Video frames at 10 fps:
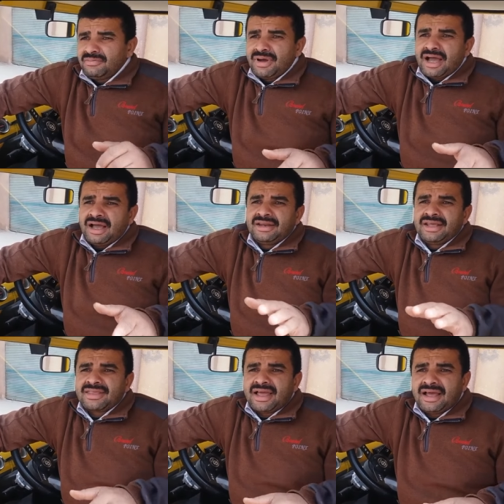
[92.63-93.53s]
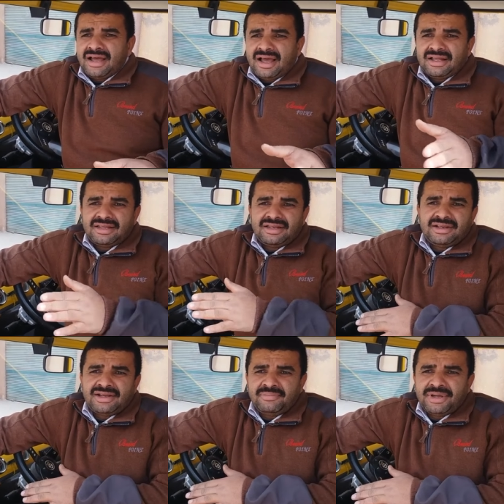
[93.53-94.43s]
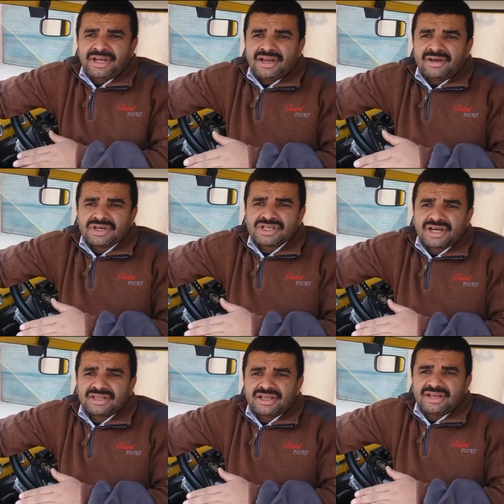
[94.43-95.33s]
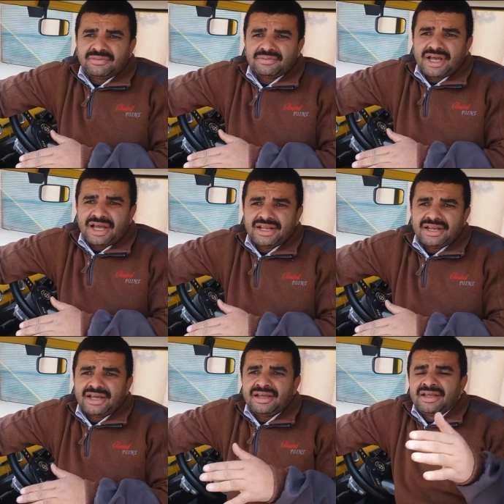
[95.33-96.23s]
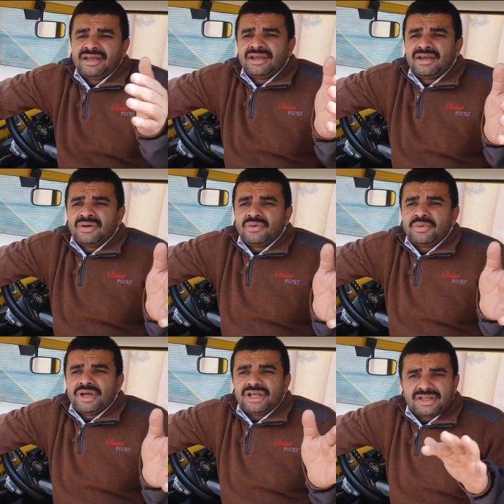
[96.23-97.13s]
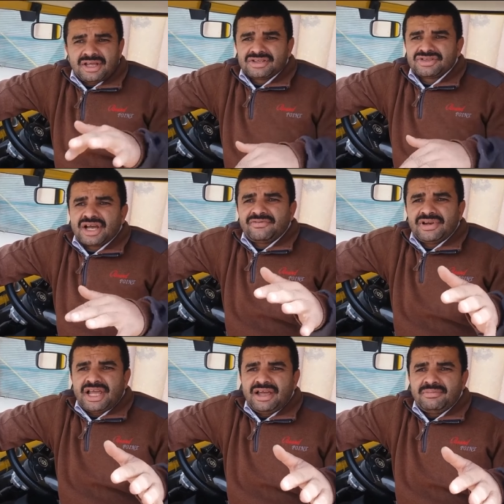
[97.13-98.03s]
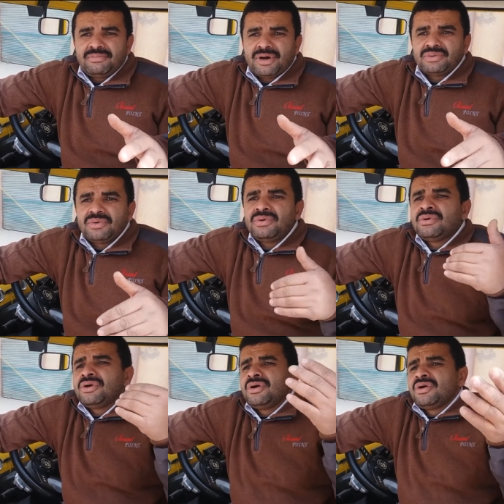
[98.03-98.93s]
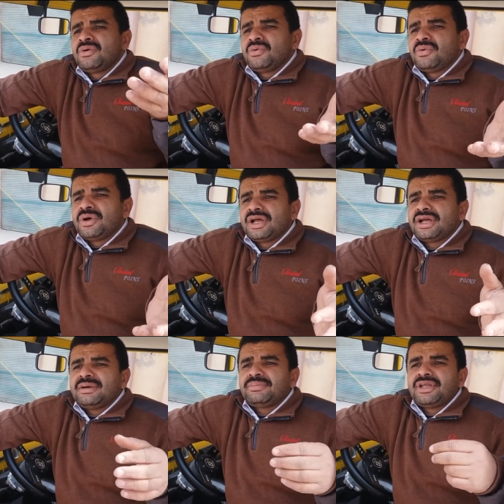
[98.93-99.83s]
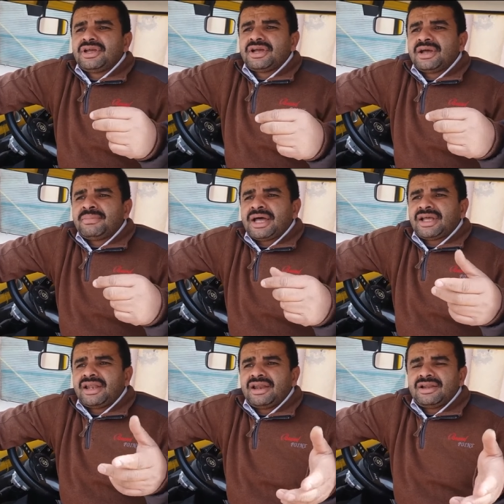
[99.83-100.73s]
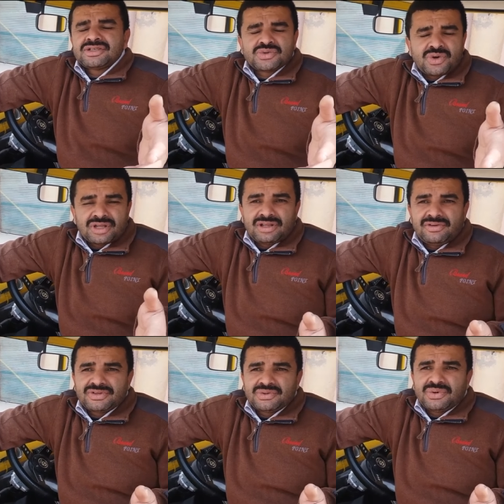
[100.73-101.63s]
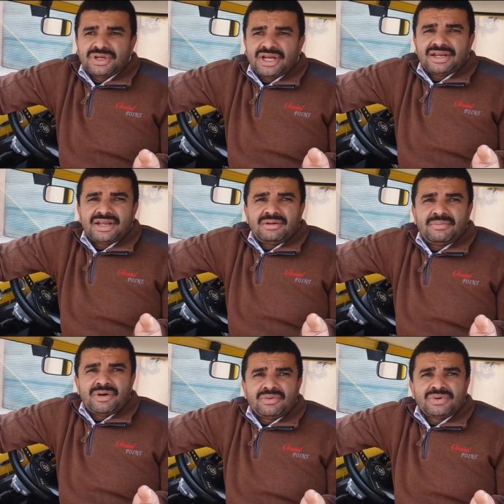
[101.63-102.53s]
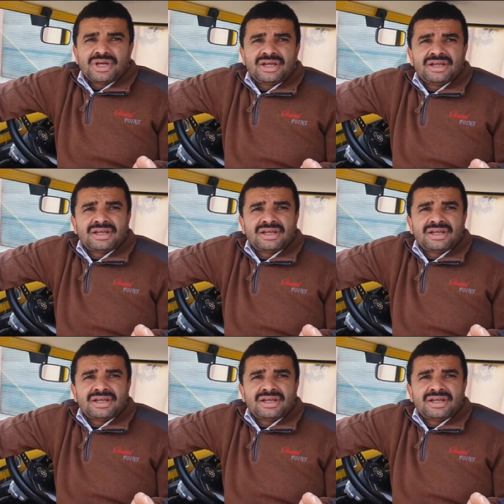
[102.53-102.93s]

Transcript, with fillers: مع ناس حددين جنبين هنا ورشه تاني بتاع حداده وبقيت اشتغل في اللحام برضو وجبت جمعت على الاكسسوارات اللي في السوق يعني اللي موجوده